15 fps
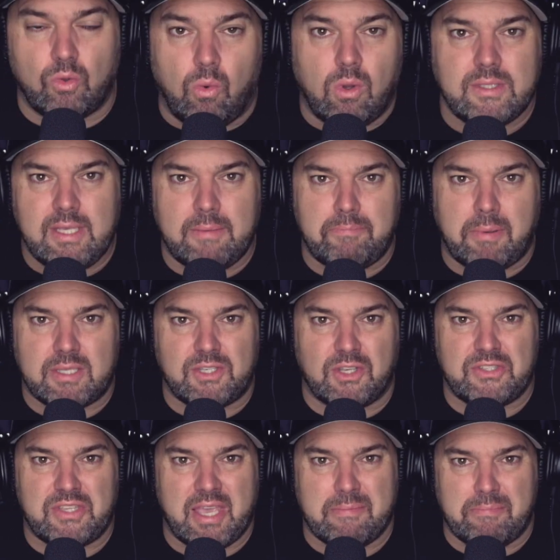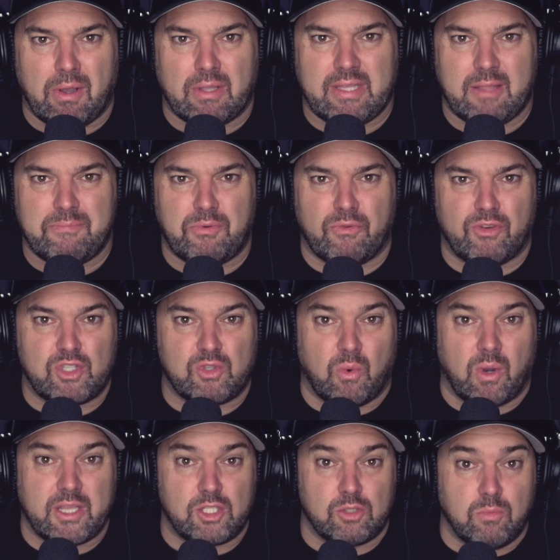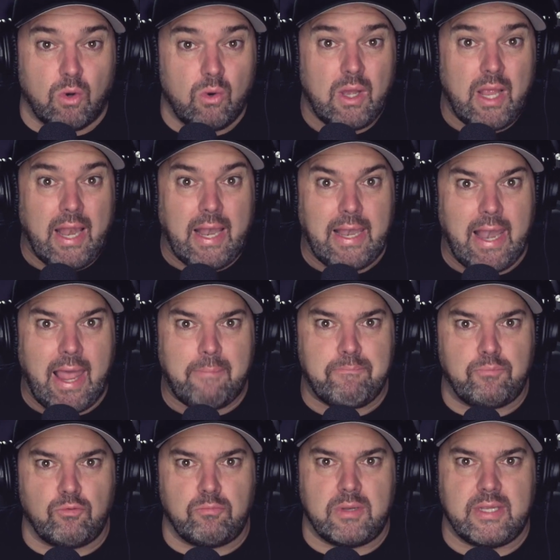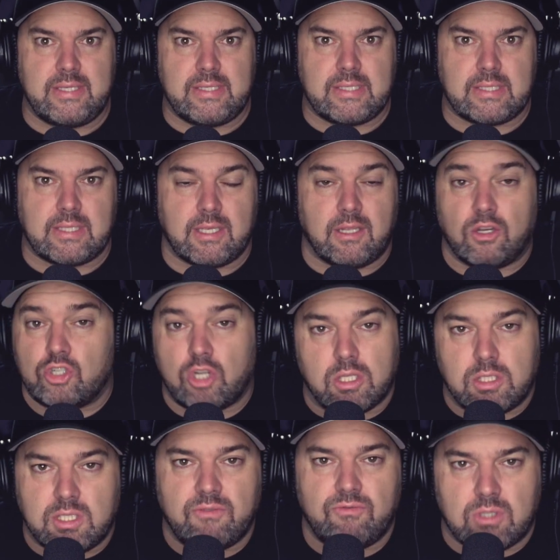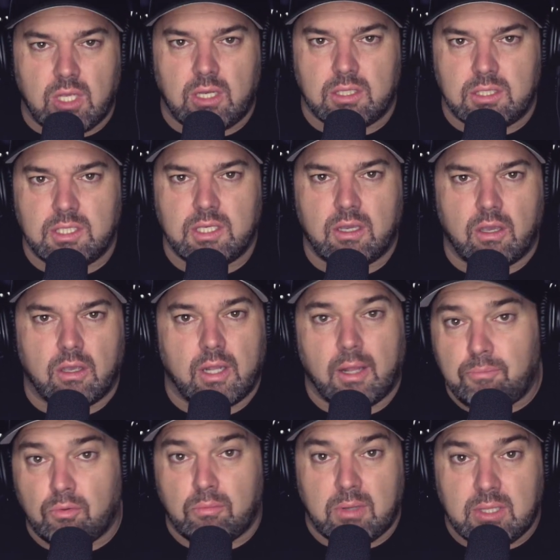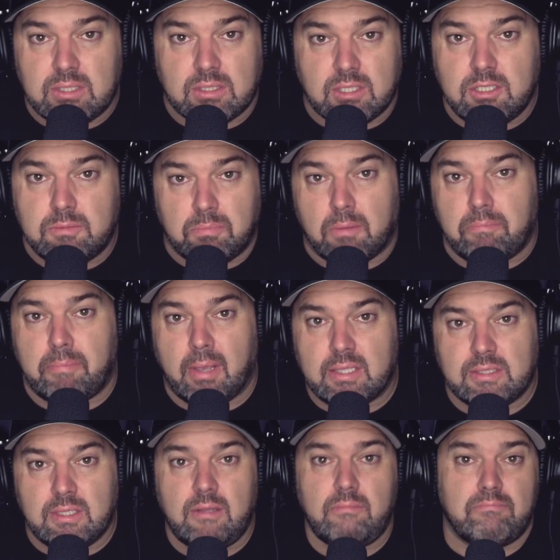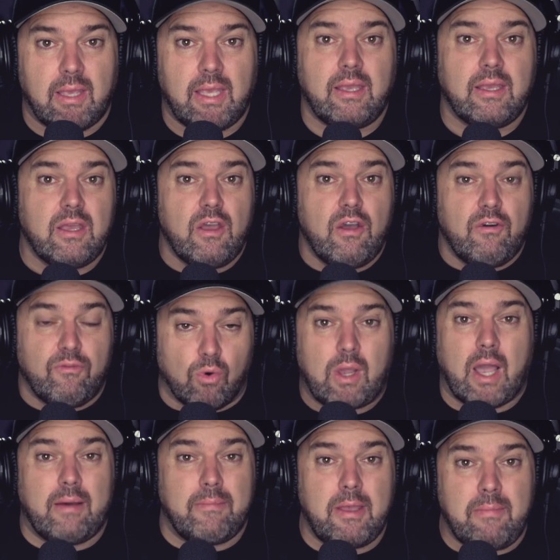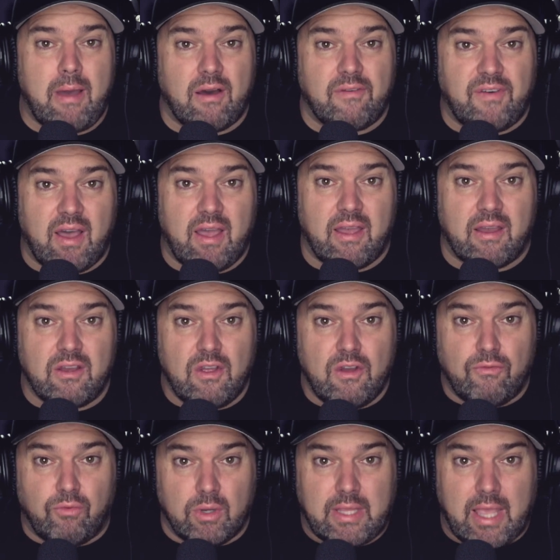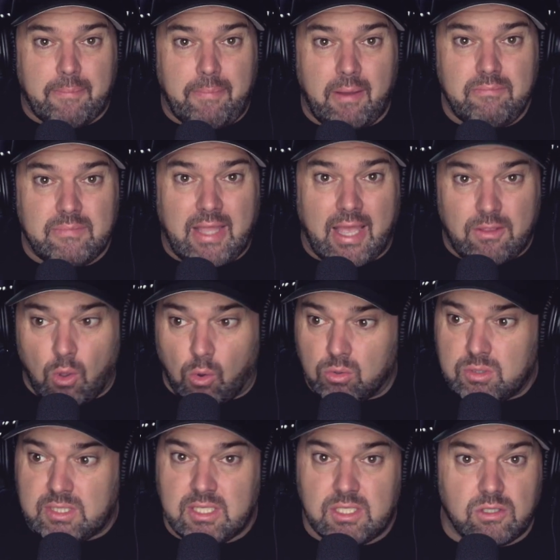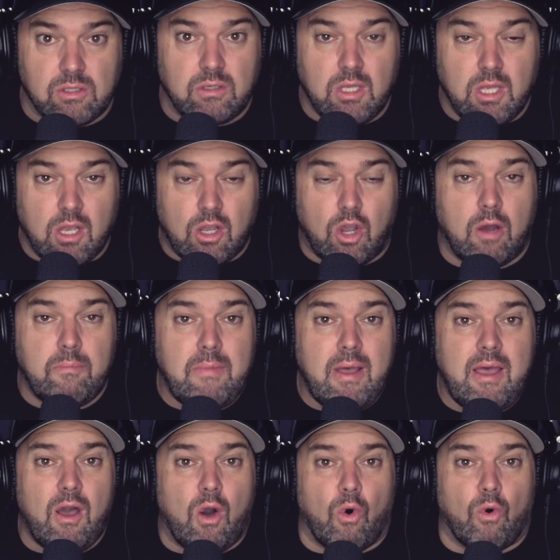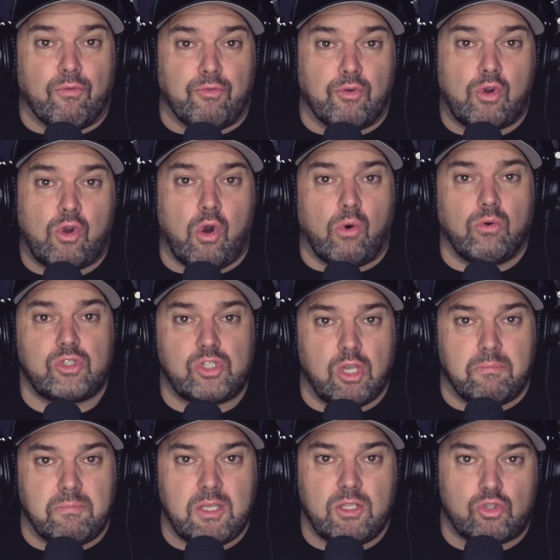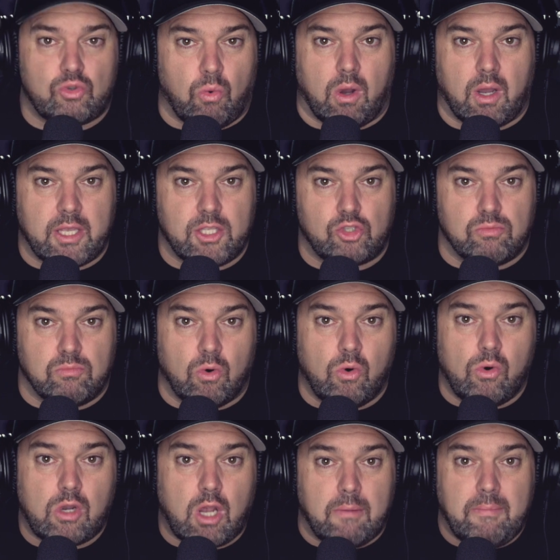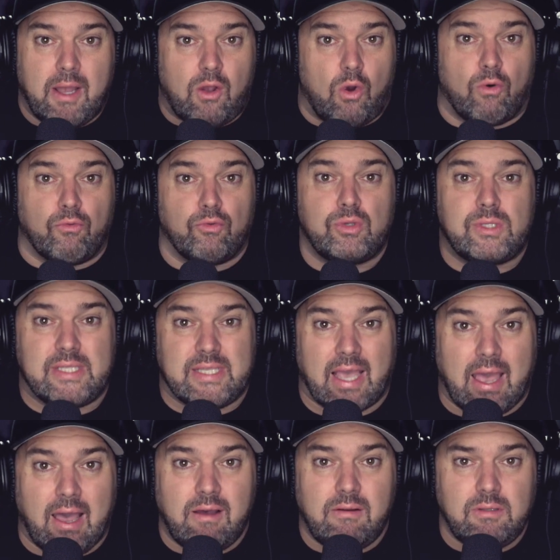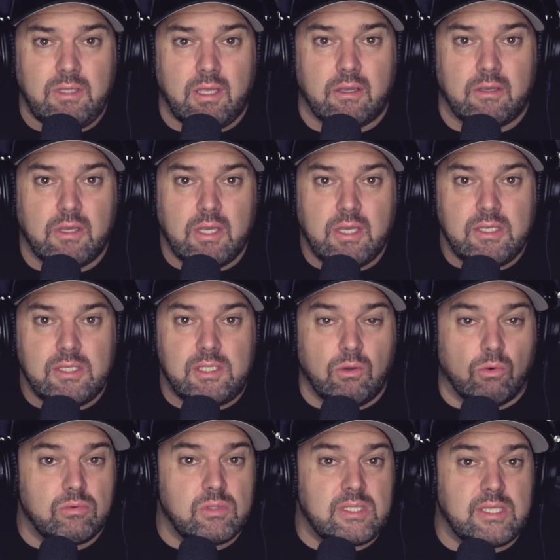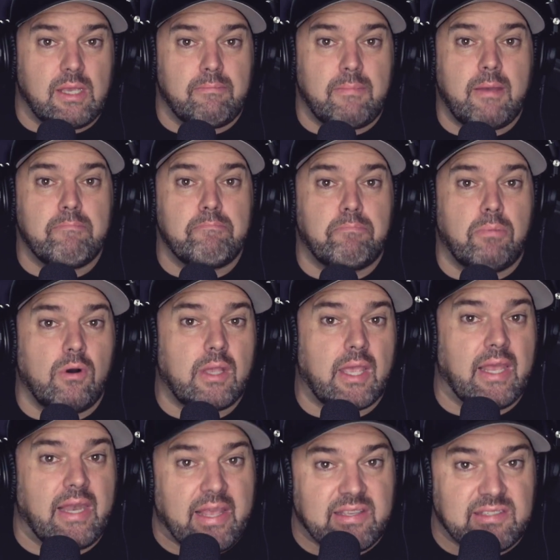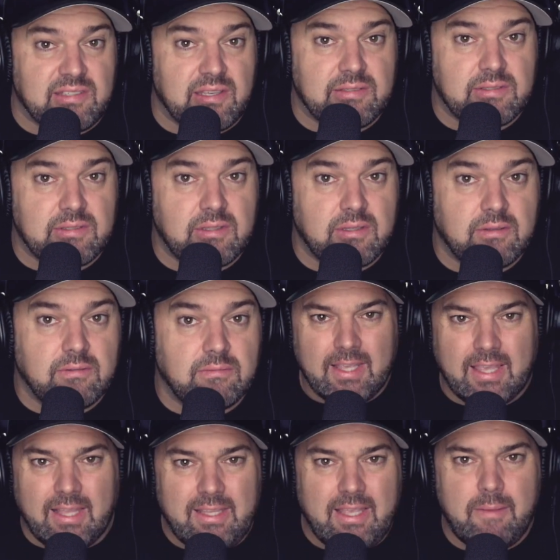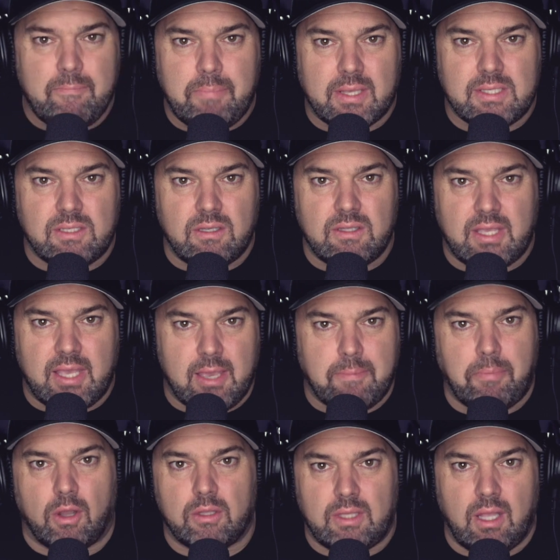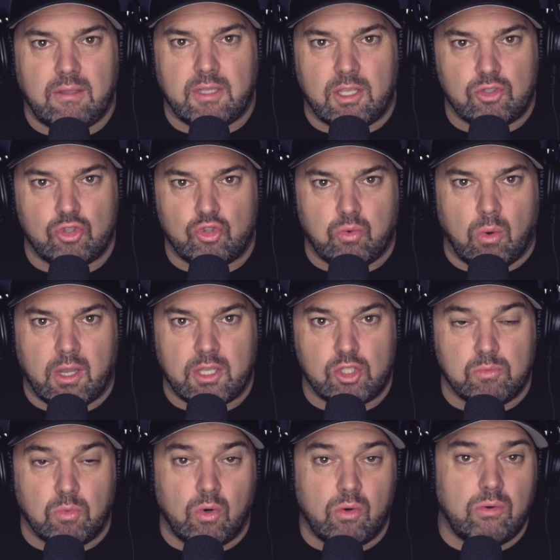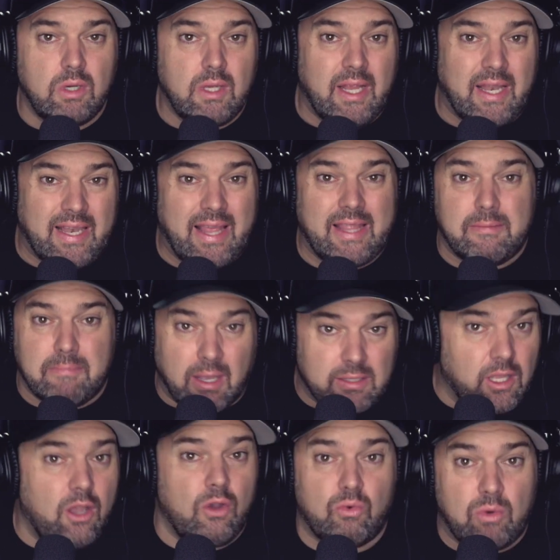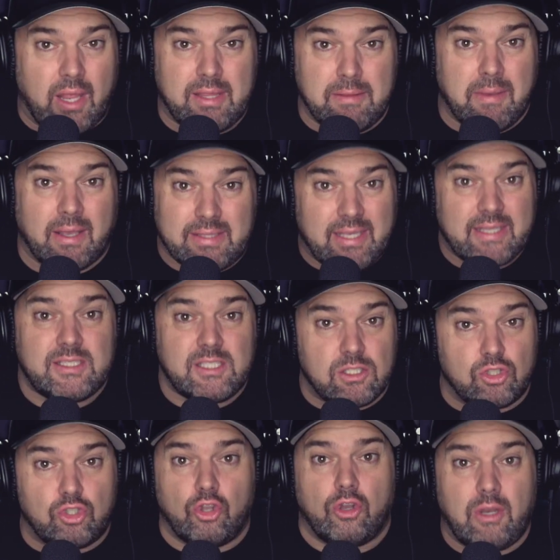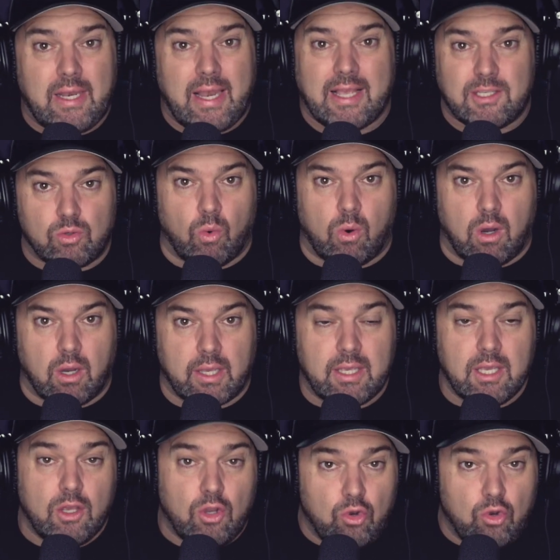Troisième personne qui est importante pour votre soirée d'humour, la publicité. Là, je le sais, vous allez dire, euh, la publicité, c'est pas une personne, mais faut quand même en faire. faut être capable d'annoncer ça. Comment on veut consommer une soirée d'humour? Comment qu'on veut s'y rendre si on ne sait même pas qu'elle existe? Quatrième personne qui est importante dans une soirée d'humour, l'animateur ou l'animatrice de la soirée.